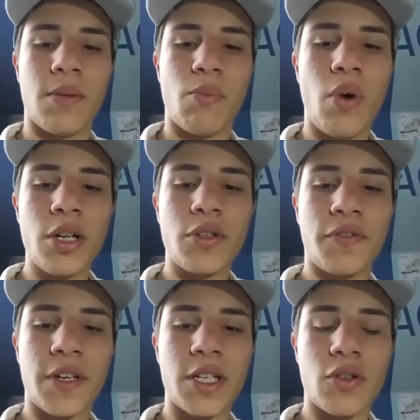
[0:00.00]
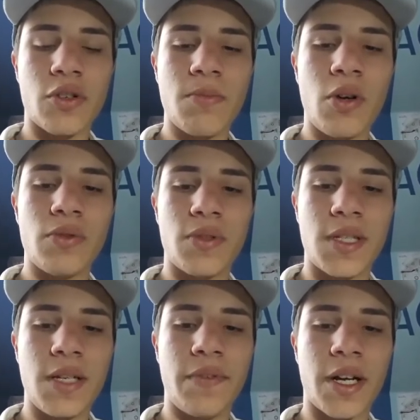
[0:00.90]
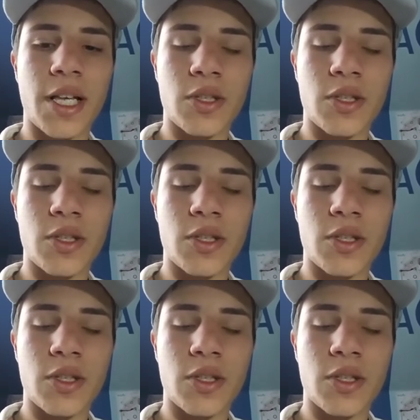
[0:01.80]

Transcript: Moi, je ferai les changements du style vers la